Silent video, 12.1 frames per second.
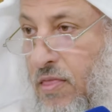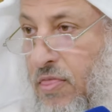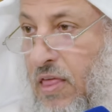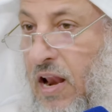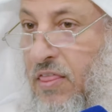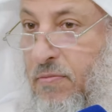
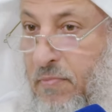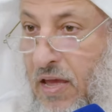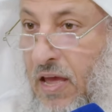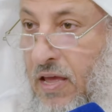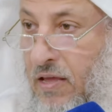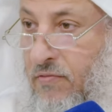
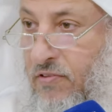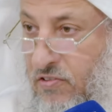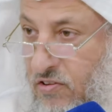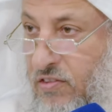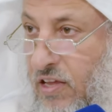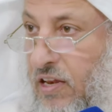ثلاثمائة في
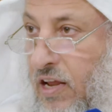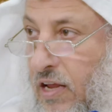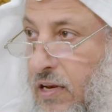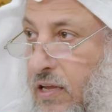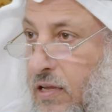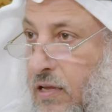ستين
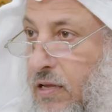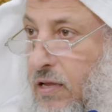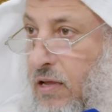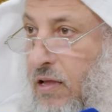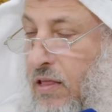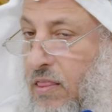يعني
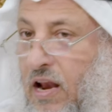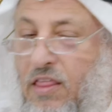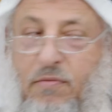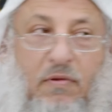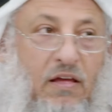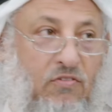
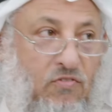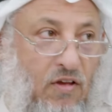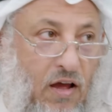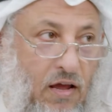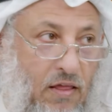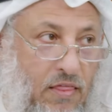ثلاثمائة
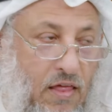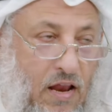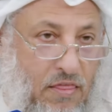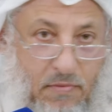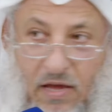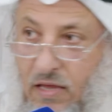صاع
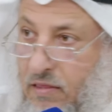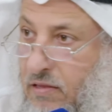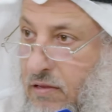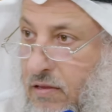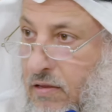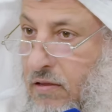ثلاثمائة
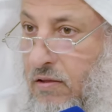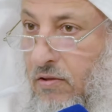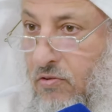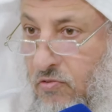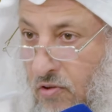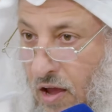
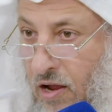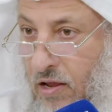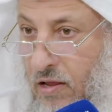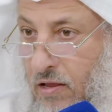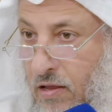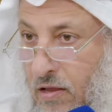صاع
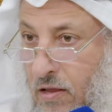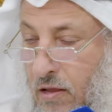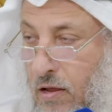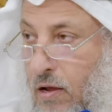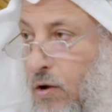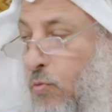
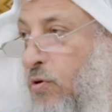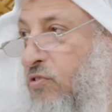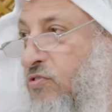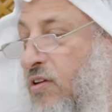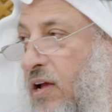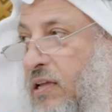
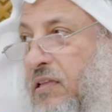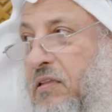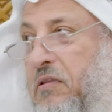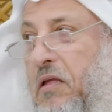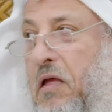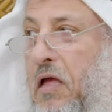
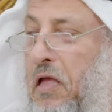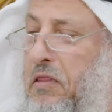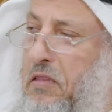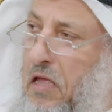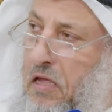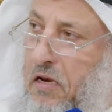والصاع
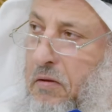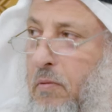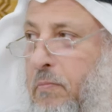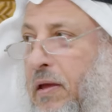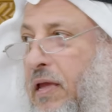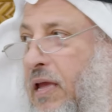تقريبا
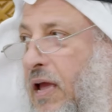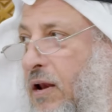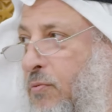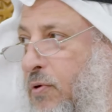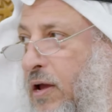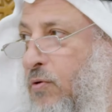بين
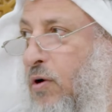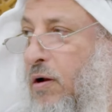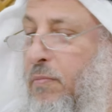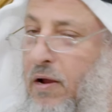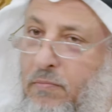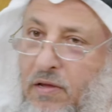كيلوين
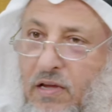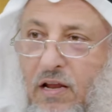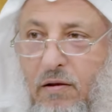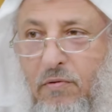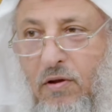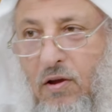و400
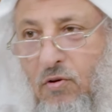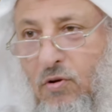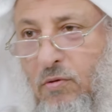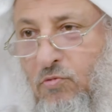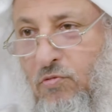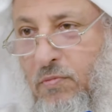كيلو
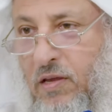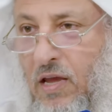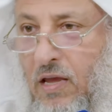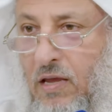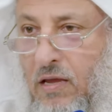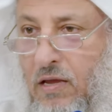
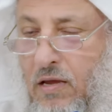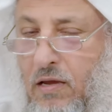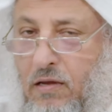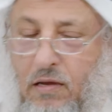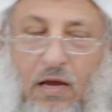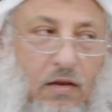و500
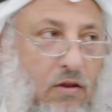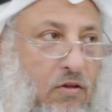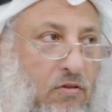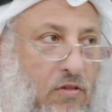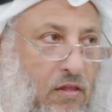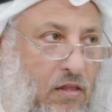يعني
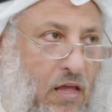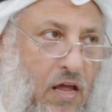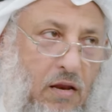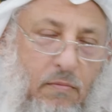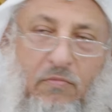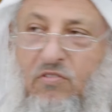
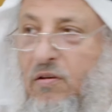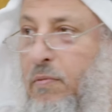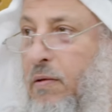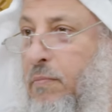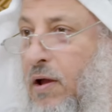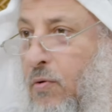تقريبا من
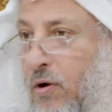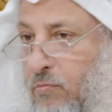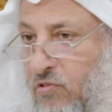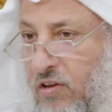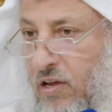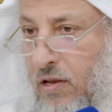
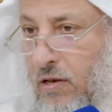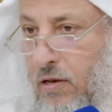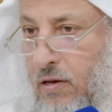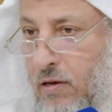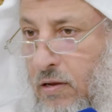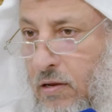
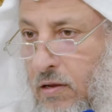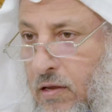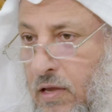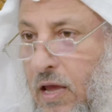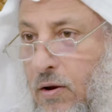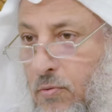750
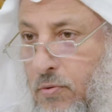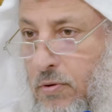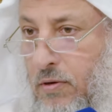كيلو